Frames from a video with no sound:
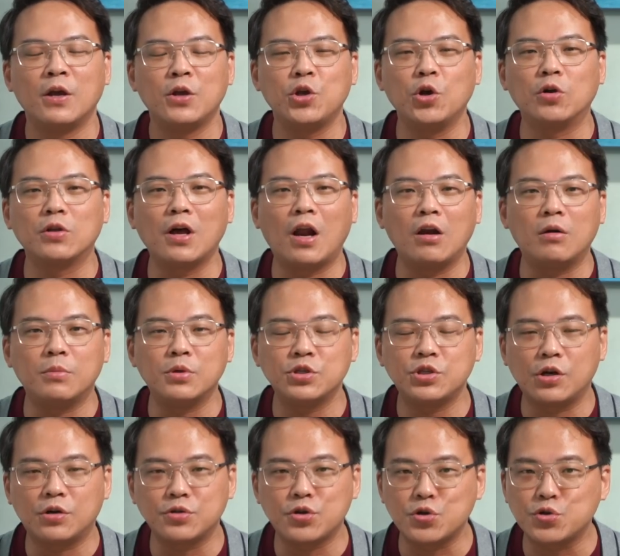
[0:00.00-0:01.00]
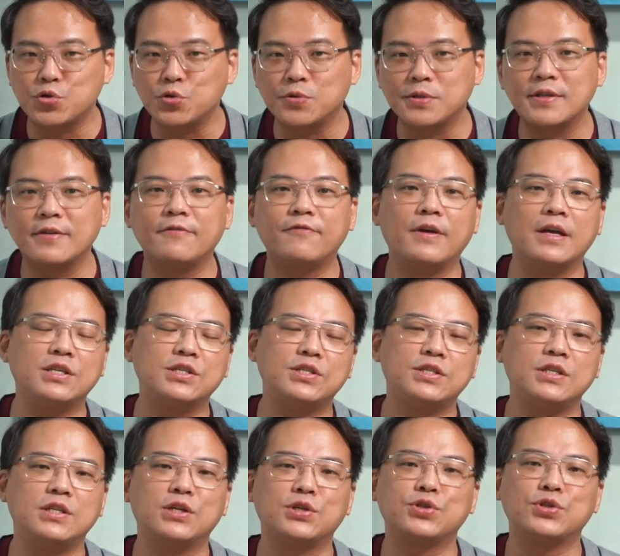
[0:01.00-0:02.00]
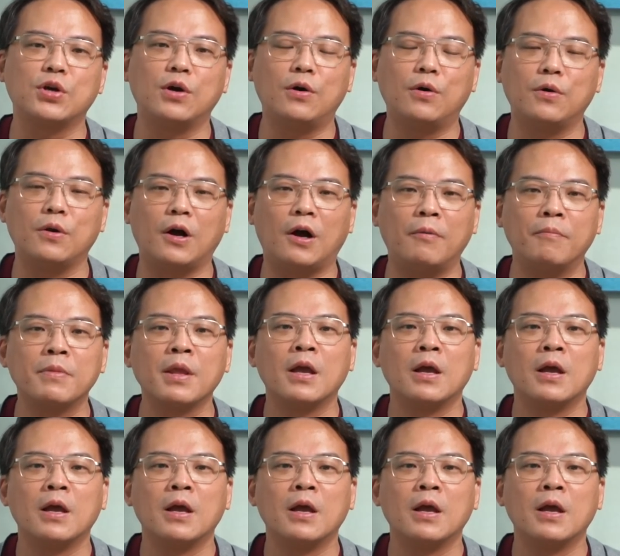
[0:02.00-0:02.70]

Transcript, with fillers: 又到了我们销售数字分析的时候了。